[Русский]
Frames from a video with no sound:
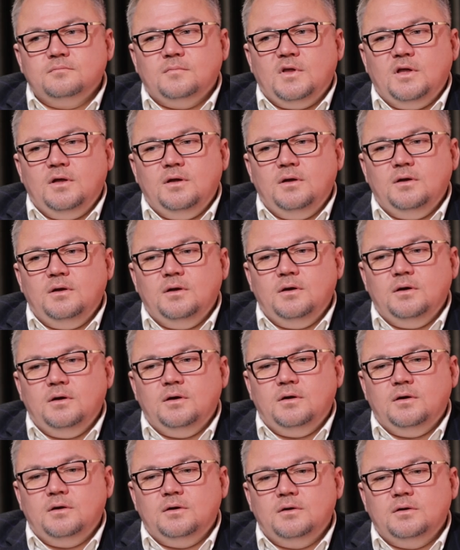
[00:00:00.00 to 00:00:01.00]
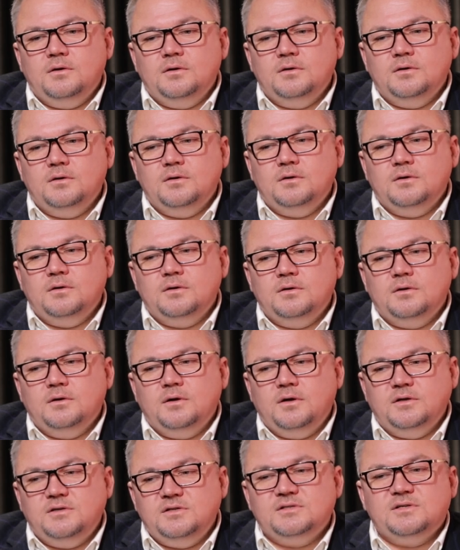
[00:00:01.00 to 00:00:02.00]
И
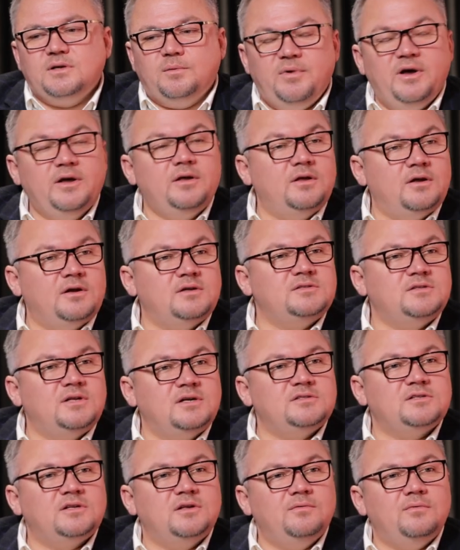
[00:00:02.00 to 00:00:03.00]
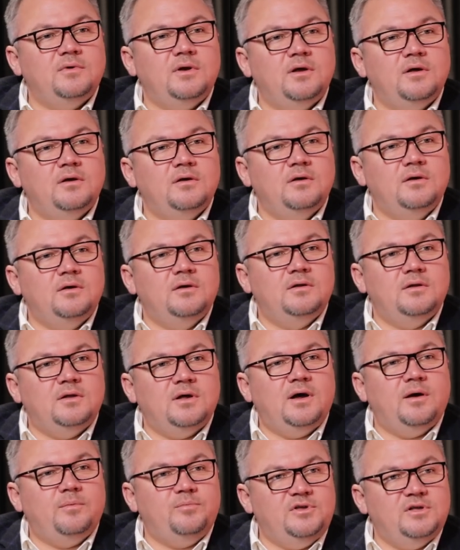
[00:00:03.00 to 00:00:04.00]
эти собаки растаскивали,
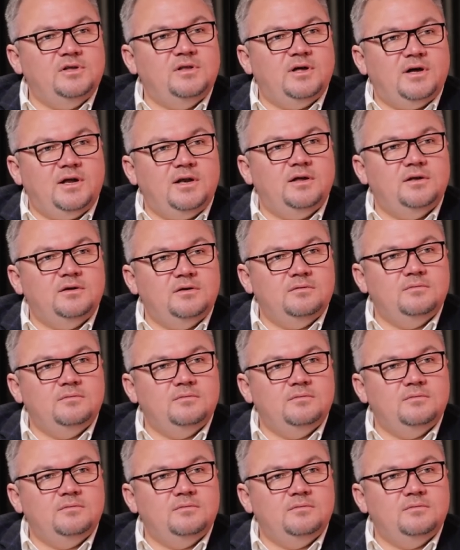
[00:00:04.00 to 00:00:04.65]
да, объедали